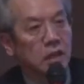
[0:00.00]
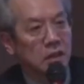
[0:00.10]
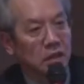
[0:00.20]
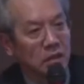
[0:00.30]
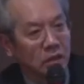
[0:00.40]

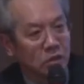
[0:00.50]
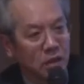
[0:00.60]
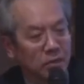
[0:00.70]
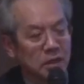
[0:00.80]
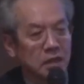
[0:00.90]
簡単ではご
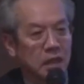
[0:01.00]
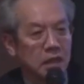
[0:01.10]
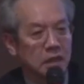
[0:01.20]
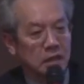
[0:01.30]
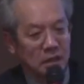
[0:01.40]
ざいます
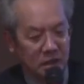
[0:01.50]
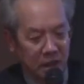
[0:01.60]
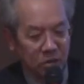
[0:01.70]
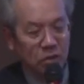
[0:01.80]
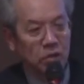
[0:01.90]
が、えー、
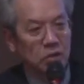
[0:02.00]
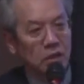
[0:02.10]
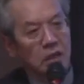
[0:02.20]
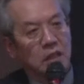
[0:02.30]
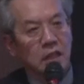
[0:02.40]
最後
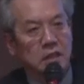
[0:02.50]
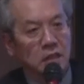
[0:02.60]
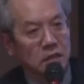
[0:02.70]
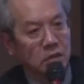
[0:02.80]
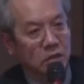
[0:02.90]
の、えー、挨
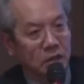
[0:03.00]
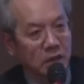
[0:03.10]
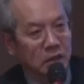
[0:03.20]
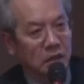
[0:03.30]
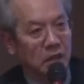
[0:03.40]
拶と
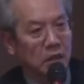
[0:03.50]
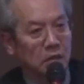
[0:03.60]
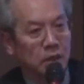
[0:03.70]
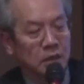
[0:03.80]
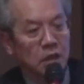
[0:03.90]
させていただ
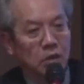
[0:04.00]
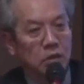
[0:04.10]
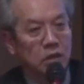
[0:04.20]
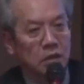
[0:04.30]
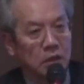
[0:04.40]
きます。
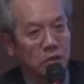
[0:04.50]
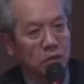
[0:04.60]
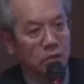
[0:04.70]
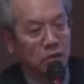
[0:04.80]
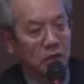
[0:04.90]
本日は
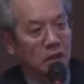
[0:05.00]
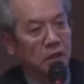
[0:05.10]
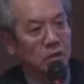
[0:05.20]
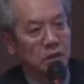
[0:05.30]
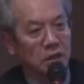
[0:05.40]
どうも、
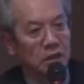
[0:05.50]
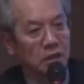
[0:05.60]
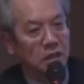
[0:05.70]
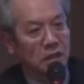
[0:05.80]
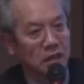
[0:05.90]
えー、ご参
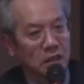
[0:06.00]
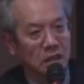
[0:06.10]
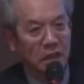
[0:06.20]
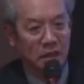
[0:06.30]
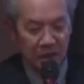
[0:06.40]
加していただ
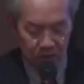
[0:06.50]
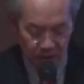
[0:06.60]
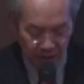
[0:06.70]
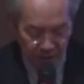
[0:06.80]
きありがとうご